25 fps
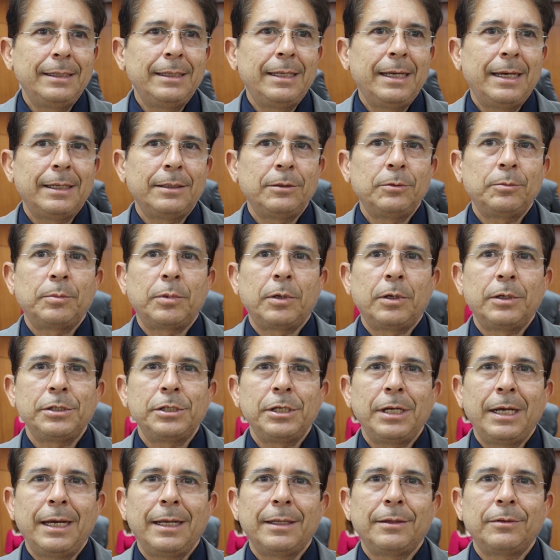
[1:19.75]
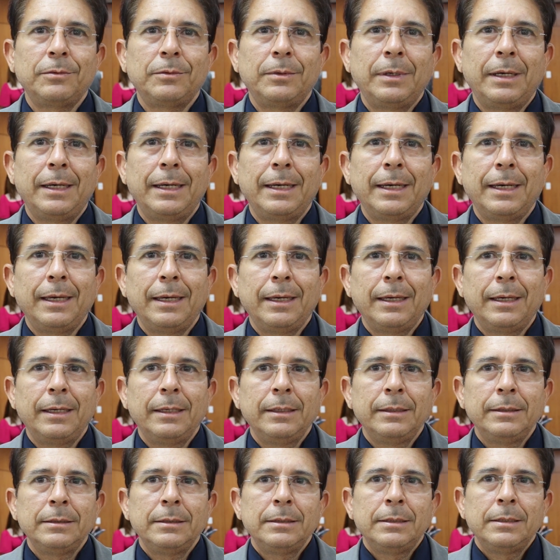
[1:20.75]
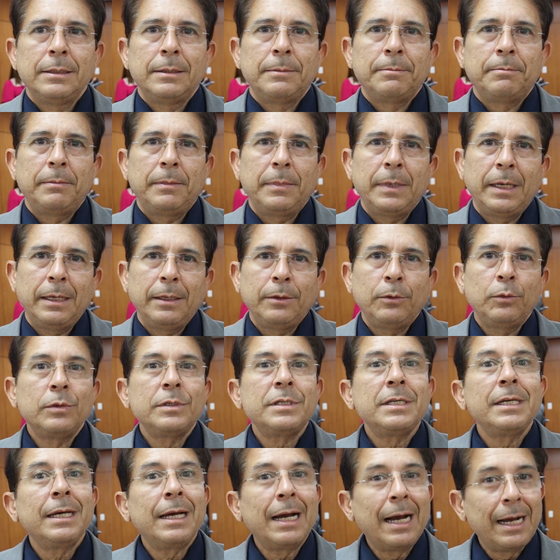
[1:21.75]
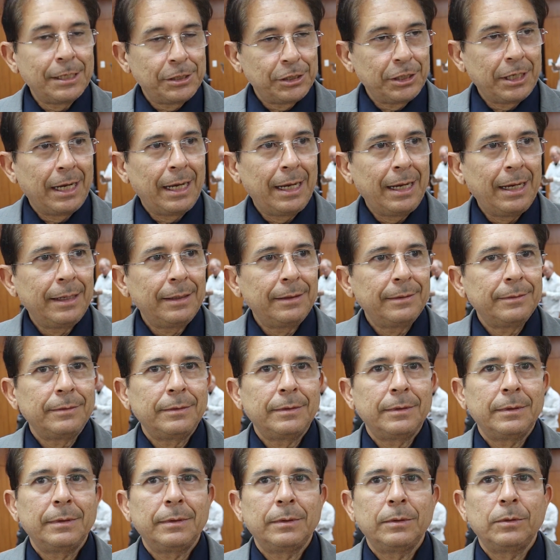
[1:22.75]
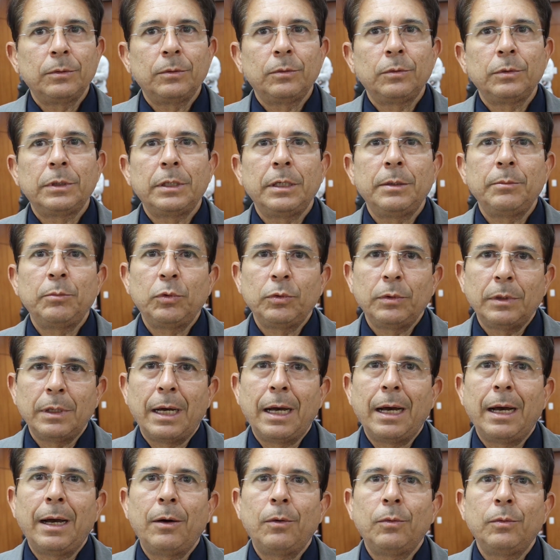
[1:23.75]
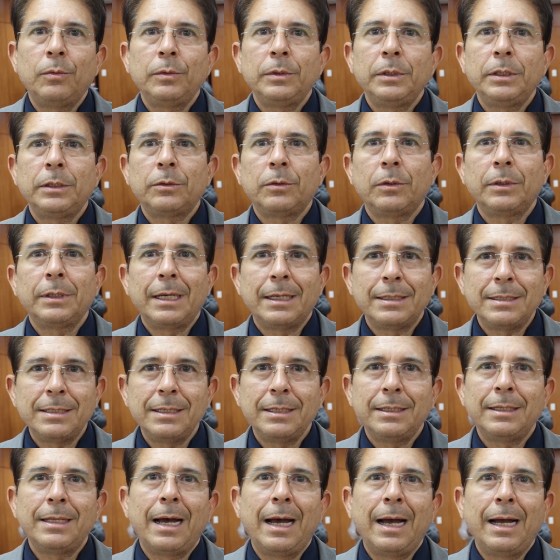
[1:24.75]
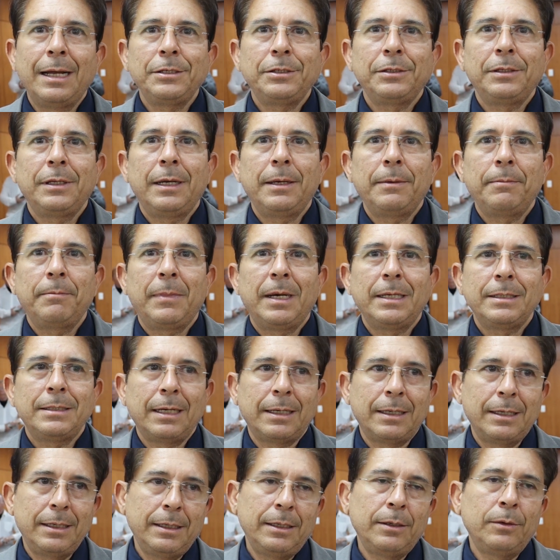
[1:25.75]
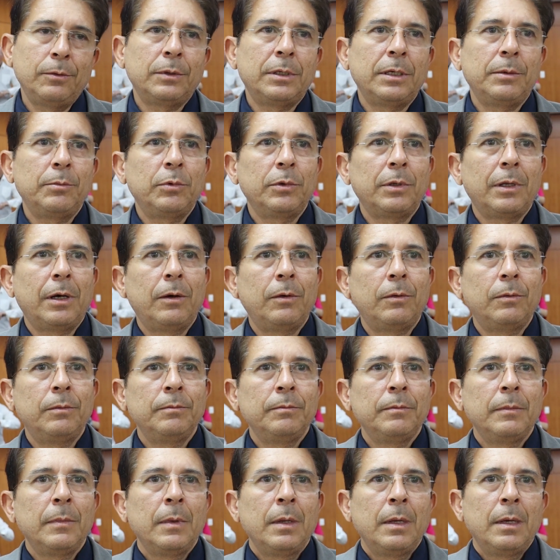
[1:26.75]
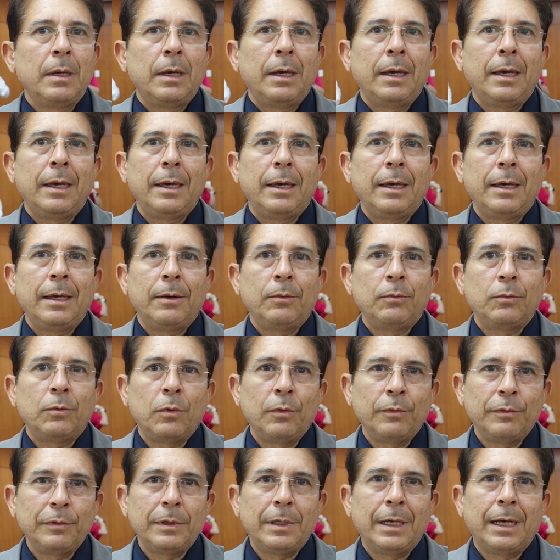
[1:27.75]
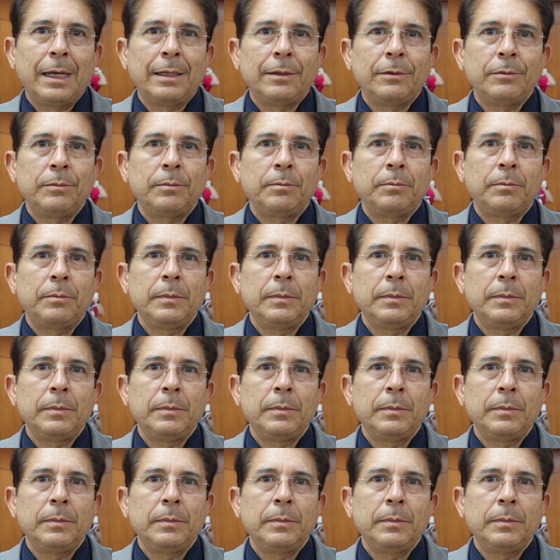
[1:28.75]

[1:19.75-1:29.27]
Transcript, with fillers: ideia do projeto é Bem, nos engajar, o tribunal e toda a cidade, né? mas aqui o tribunal é um convidado